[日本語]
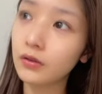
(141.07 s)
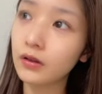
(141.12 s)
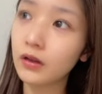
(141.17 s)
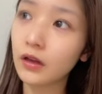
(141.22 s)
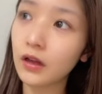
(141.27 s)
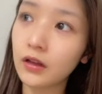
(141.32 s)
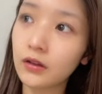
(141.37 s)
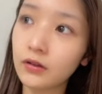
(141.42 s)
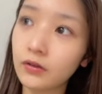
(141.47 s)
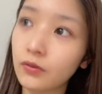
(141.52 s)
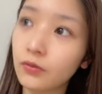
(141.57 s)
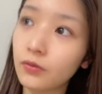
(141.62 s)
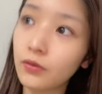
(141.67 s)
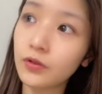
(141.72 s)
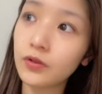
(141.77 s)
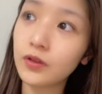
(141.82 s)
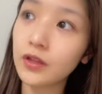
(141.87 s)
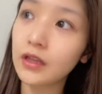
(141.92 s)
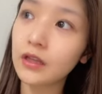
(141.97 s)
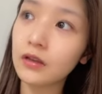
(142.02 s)
あの
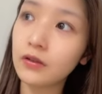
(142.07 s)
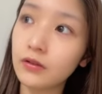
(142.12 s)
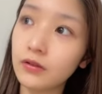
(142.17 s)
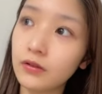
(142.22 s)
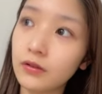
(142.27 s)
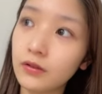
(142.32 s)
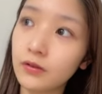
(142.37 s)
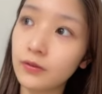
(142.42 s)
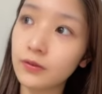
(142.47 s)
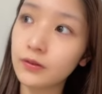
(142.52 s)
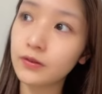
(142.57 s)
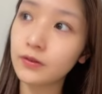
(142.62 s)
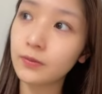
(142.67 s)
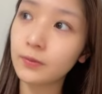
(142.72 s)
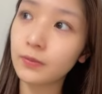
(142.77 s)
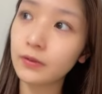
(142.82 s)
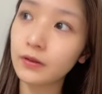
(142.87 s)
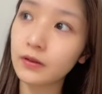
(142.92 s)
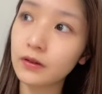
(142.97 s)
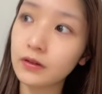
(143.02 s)
ウォーキング40
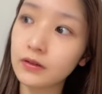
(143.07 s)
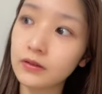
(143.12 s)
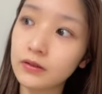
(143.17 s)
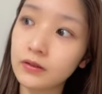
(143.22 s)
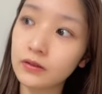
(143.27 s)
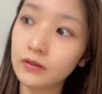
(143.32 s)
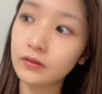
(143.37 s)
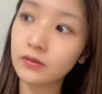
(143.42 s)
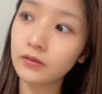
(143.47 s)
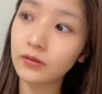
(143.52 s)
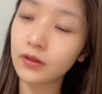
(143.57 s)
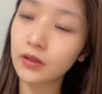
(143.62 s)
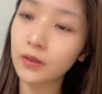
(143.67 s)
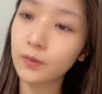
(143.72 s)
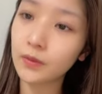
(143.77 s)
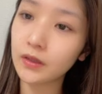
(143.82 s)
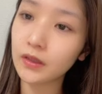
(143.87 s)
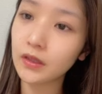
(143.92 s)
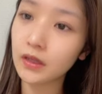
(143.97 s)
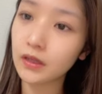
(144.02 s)
分間するといい
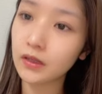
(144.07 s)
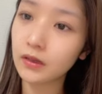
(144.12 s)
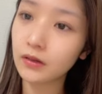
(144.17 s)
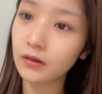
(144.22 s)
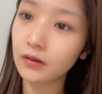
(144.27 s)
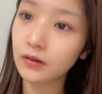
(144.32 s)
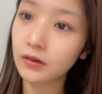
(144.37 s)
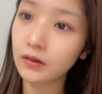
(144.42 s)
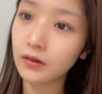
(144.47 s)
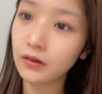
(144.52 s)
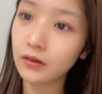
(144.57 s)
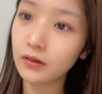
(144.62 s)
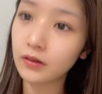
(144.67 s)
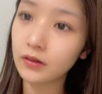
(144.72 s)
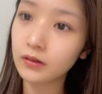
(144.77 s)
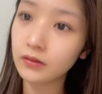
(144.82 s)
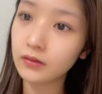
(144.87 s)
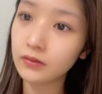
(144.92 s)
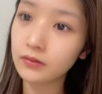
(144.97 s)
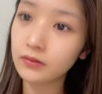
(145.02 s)
みたいな。
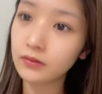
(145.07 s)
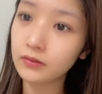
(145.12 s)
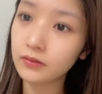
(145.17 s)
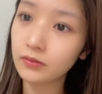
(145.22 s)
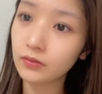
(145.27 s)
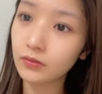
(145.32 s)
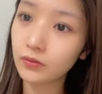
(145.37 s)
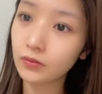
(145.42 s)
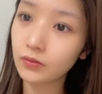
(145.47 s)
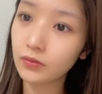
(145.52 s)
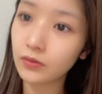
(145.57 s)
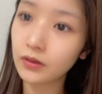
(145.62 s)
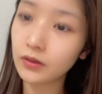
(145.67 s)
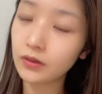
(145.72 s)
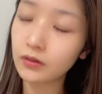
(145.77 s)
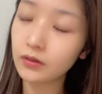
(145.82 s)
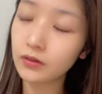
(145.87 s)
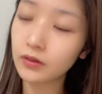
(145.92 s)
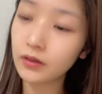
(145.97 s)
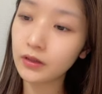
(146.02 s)
そうなん
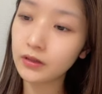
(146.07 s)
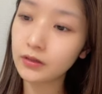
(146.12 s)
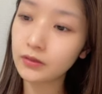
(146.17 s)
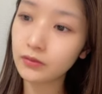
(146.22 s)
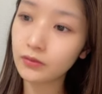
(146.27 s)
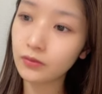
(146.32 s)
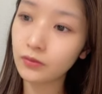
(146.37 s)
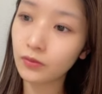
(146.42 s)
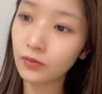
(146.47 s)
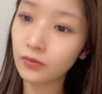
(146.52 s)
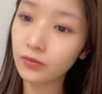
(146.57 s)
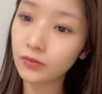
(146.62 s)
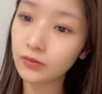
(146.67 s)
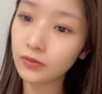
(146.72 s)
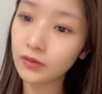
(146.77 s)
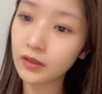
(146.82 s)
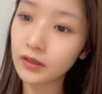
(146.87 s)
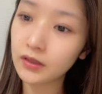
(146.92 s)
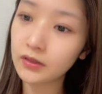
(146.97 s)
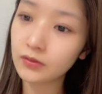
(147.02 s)
か25
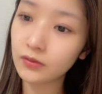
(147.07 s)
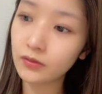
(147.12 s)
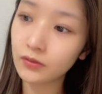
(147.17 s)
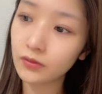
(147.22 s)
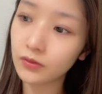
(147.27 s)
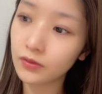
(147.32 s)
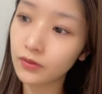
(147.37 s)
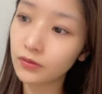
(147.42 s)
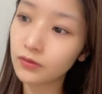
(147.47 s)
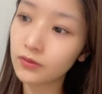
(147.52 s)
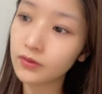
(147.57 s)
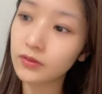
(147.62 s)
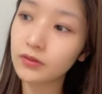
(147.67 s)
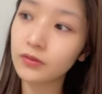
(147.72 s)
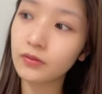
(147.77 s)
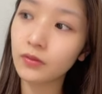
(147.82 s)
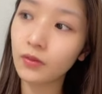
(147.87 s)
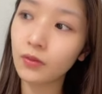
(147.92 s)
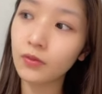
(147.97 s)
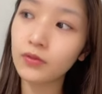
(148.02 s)
分以上
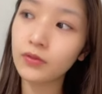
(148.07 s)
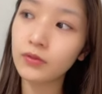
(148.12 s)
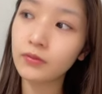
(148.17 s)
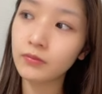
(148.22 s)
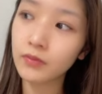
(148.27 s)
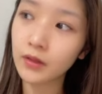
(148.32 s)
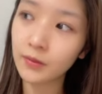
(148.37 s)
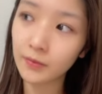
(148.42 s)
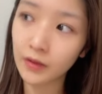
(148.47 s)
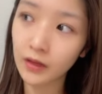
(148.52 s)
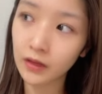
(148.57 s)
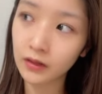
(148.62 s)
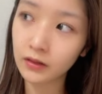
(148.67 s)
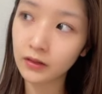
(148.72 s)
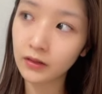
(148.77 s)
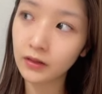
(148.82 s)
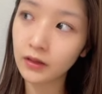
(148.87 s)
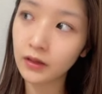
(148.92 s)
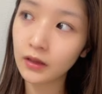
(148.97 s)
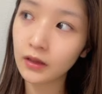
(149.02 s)
45分未
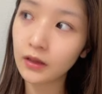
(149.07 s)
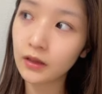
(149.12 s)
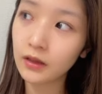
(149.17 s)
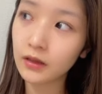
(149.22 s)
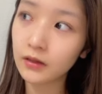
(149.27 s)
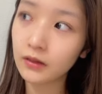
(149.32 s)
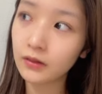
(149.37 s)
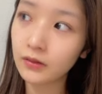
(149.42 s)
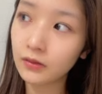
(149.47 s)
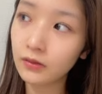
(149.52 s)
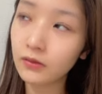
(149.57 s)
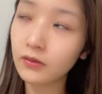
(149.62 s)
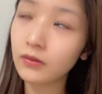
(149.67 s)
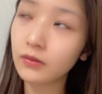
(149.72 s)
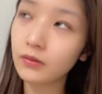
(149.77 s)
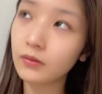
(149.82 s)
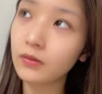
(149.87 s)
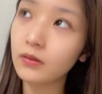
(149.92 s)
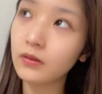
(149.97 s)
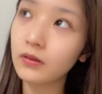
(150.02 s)
満の